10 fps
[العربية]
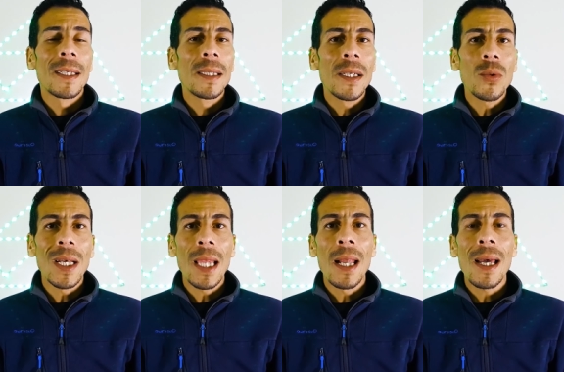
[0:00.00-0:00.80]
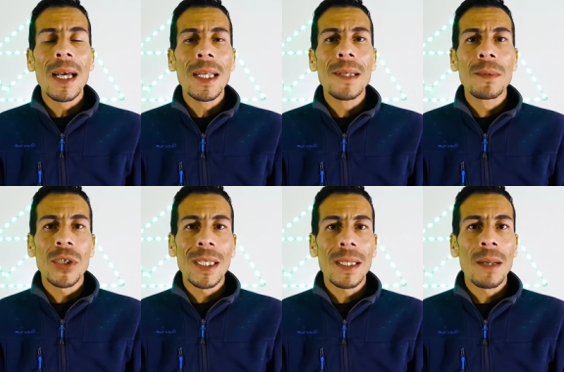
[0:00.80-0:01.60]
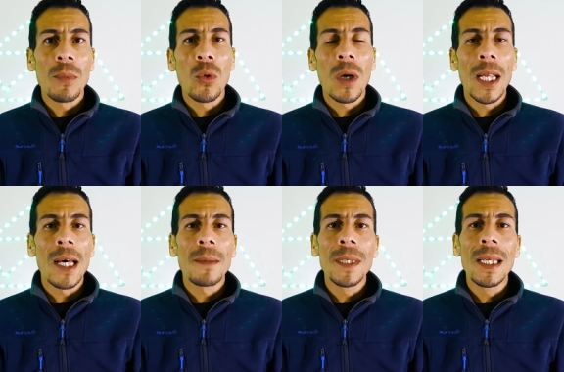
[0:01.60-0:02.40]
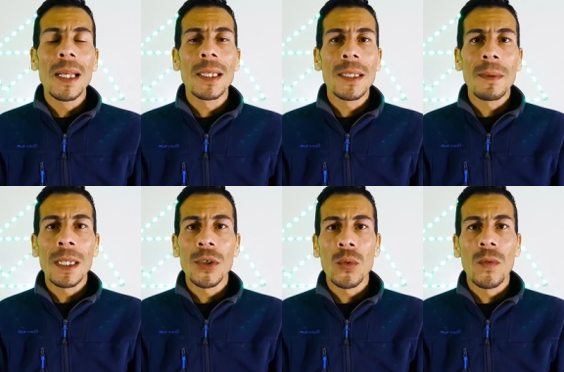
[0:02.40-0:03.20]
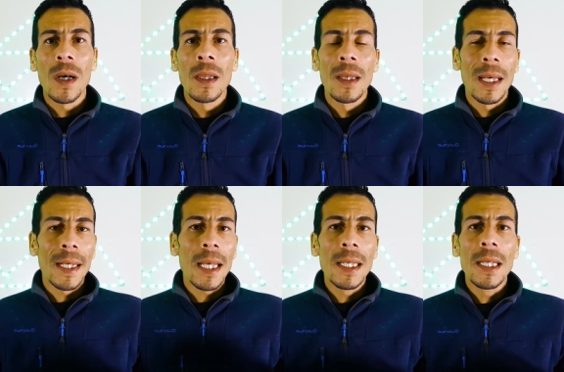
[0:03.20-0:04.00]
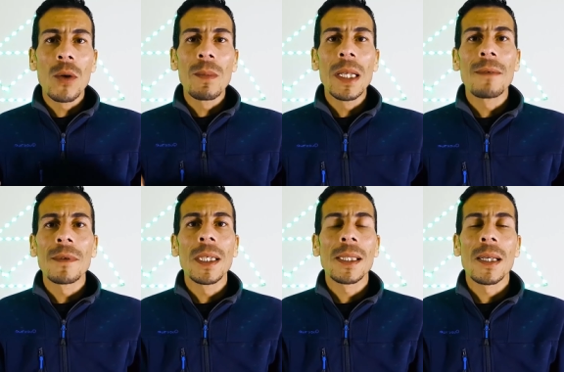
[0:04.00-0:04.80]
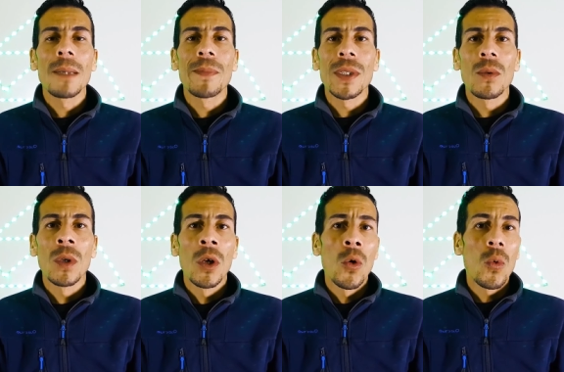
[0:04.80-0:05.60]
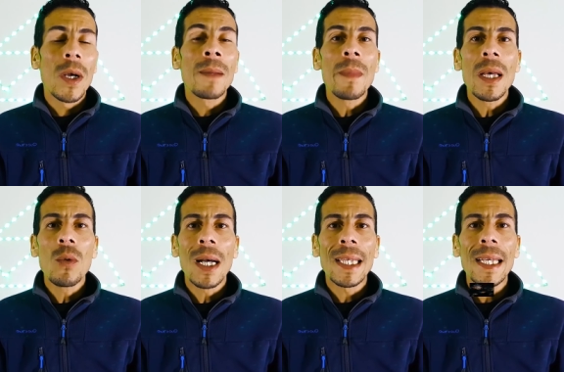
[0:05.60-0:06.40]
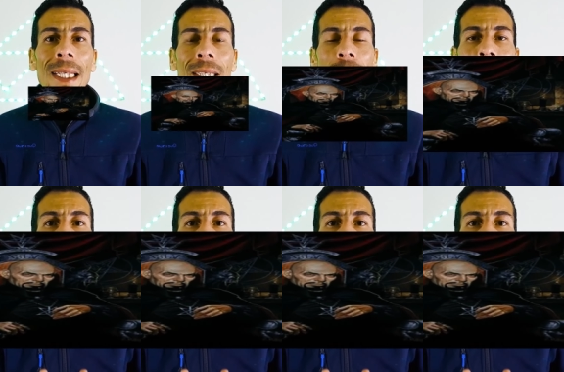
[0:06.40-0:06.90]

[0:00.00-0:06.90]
كنت درت واحد الحلقه على ابن الشيطان باللغه العربيه الا كنتي باغي تشوفها نخلي لكم اللين في الديسكريبسيون وكان معاه واحد خينا سميتو